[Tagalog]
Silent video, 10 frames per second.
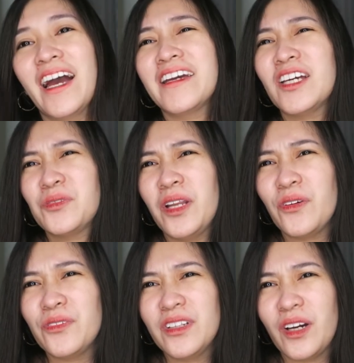Guys, wala
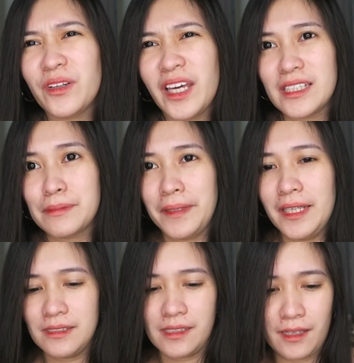ko na ako
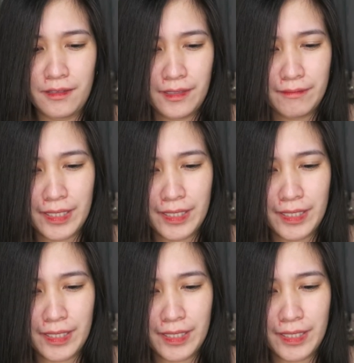na-explain sa inyo ng